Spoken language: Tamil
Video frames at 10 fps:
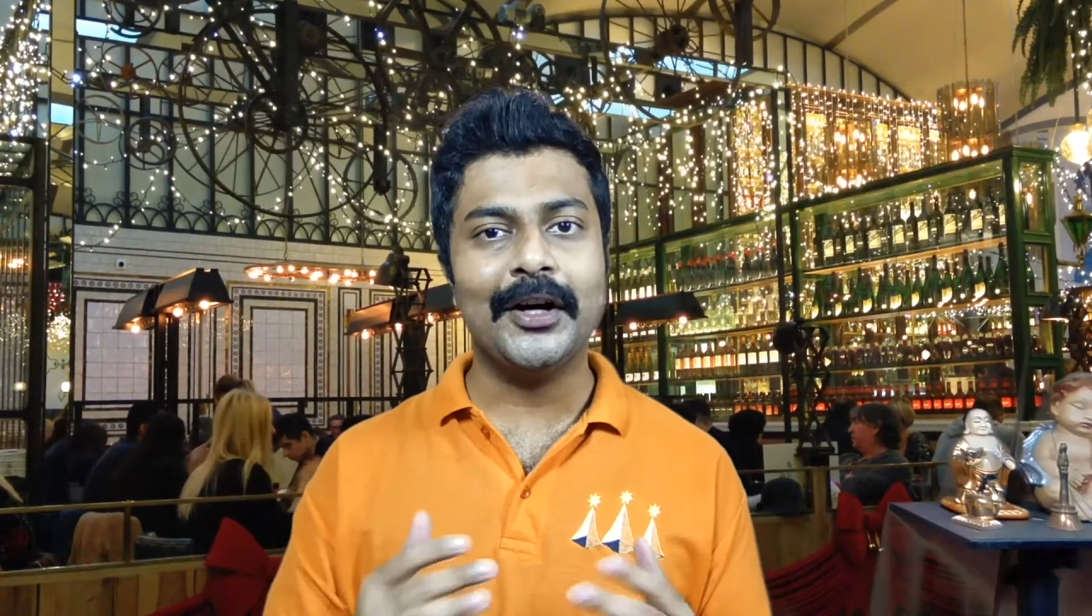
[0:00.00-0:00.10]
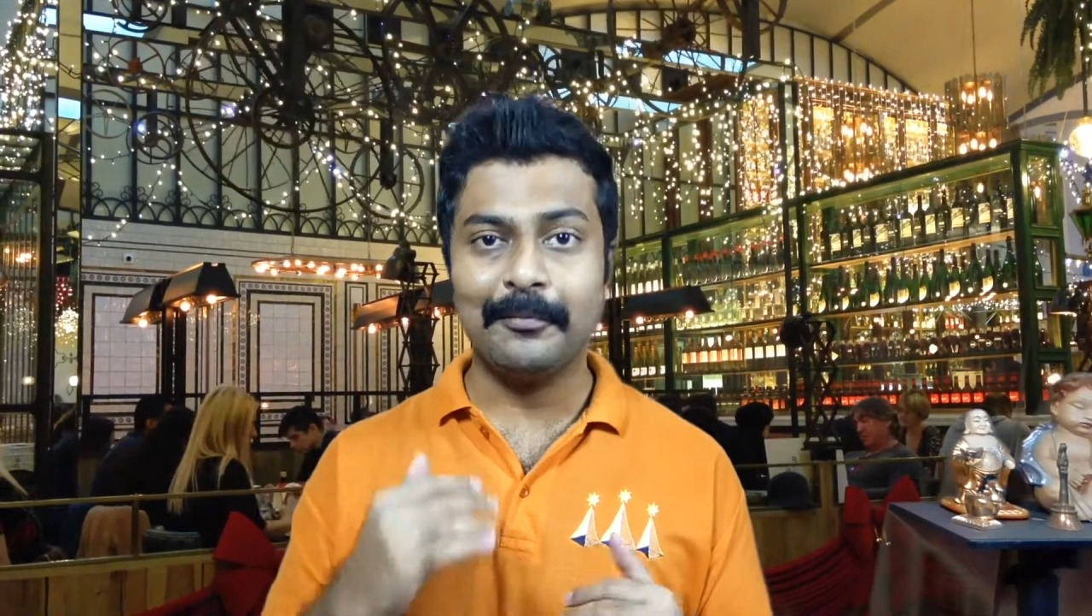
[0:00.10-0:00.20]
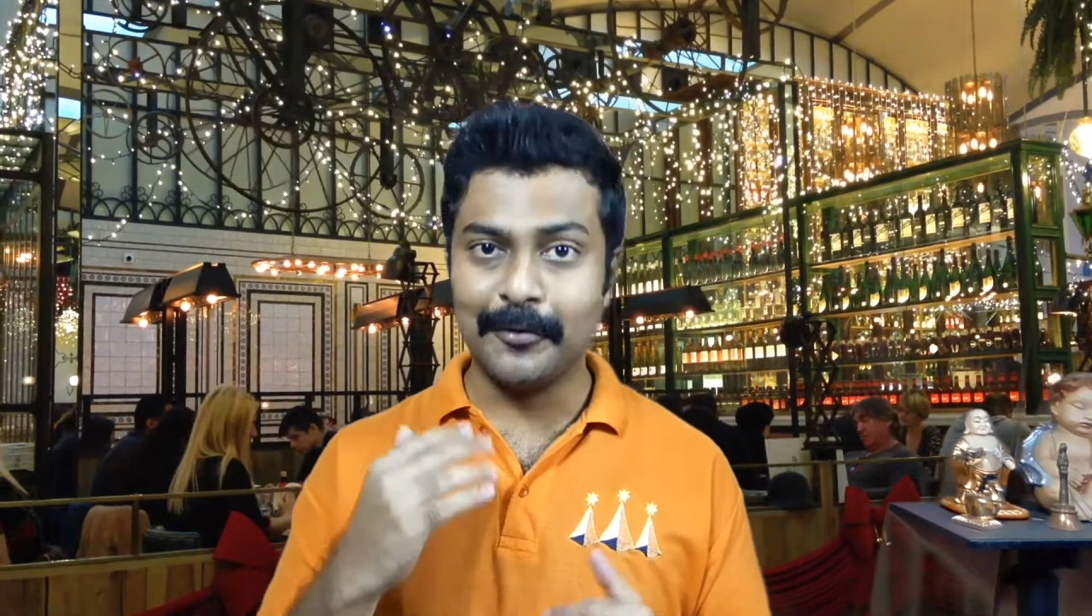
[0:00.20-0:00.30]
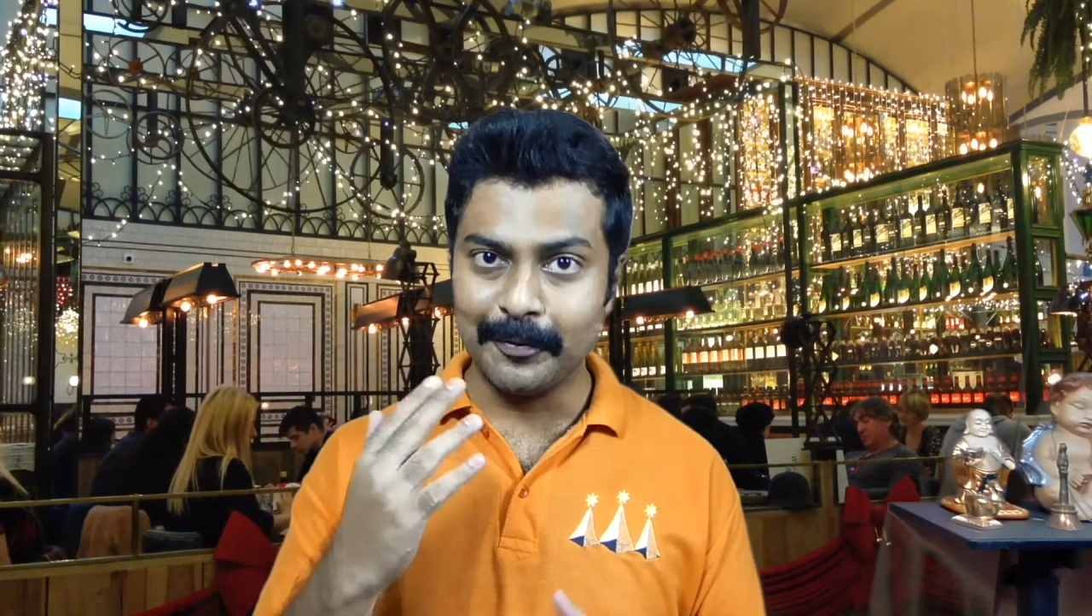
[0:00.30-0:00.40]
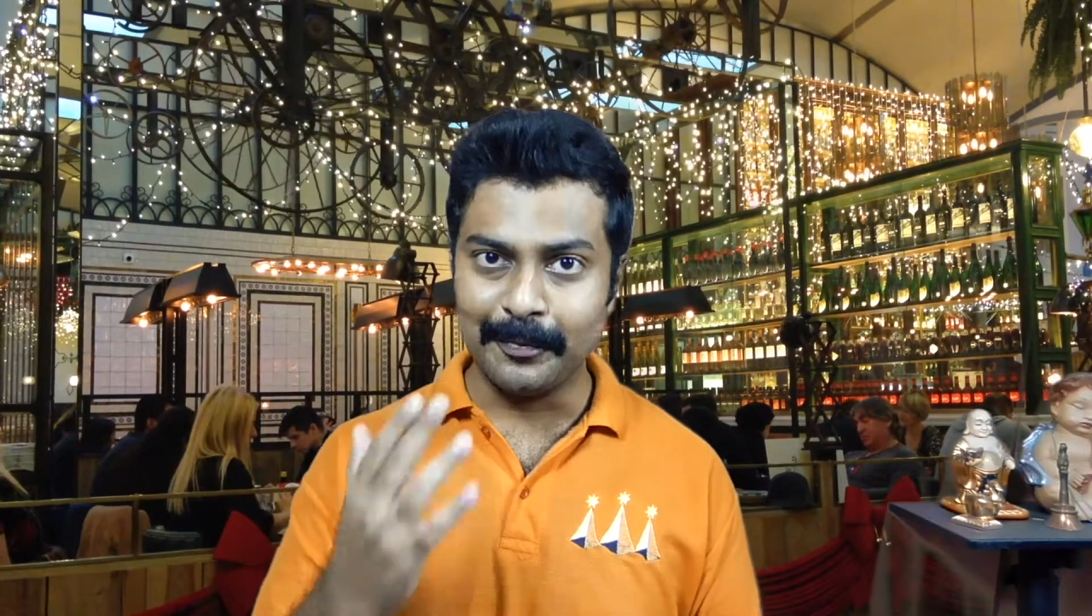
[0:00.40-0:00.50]

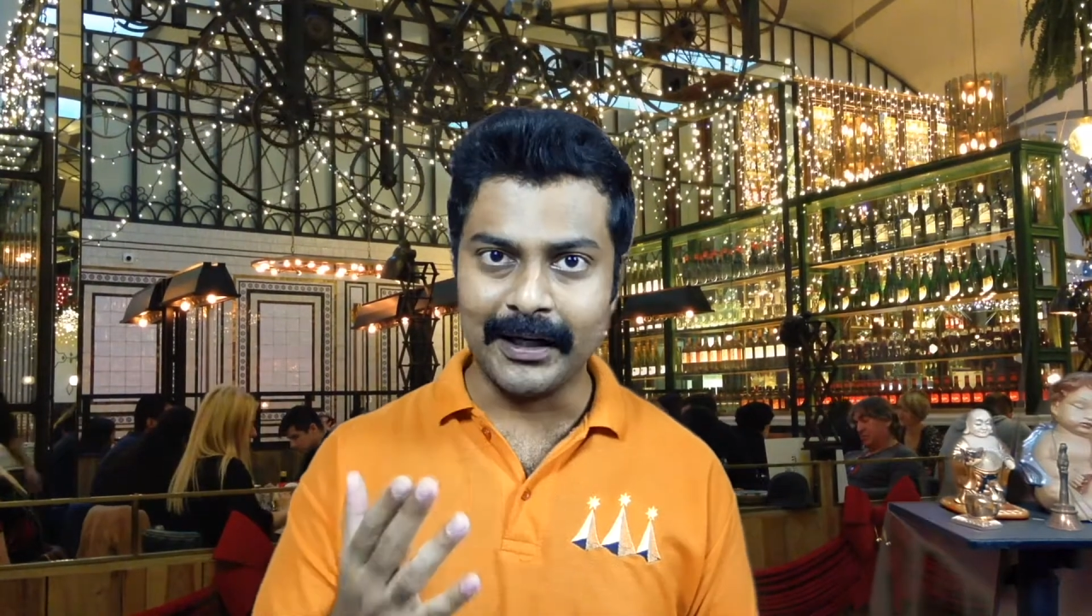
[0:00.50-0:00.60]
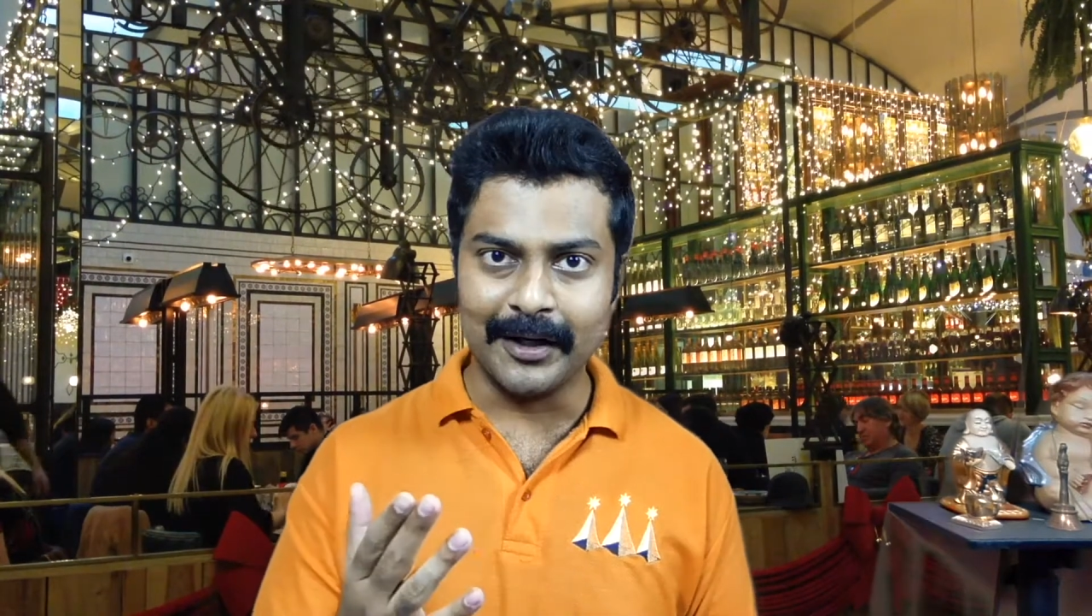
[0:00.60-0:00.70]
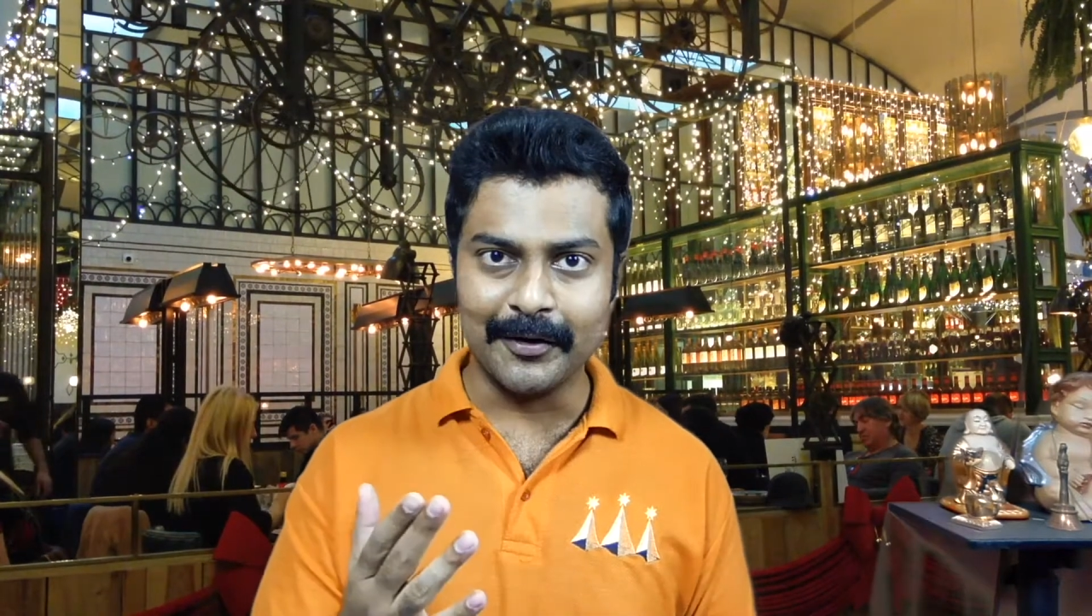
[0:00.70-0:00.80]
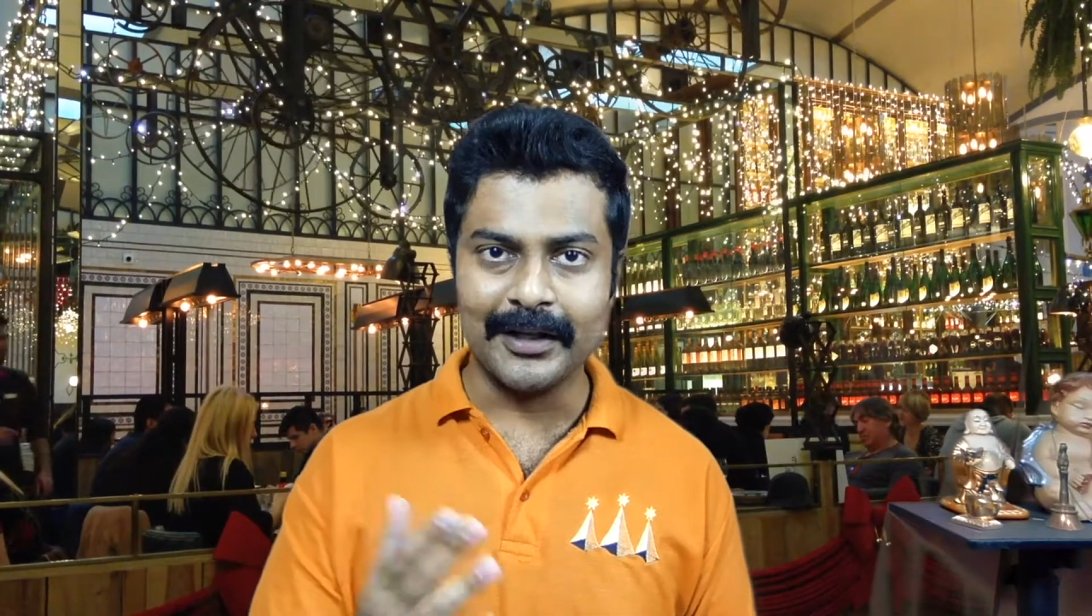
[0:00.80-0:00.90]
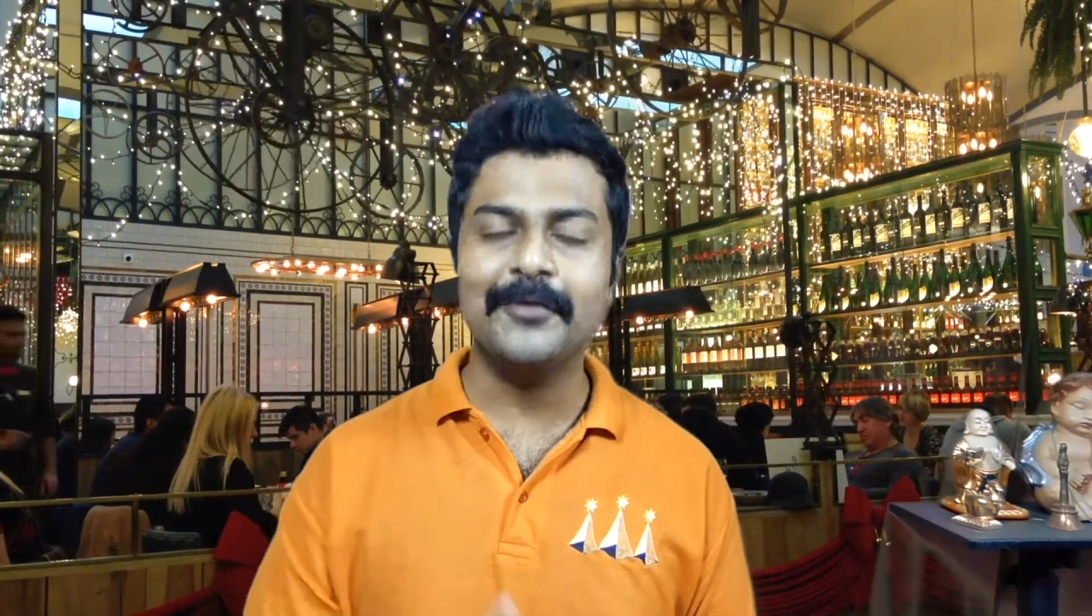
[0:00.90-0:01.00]
அப்லோட் பண்ண உடனே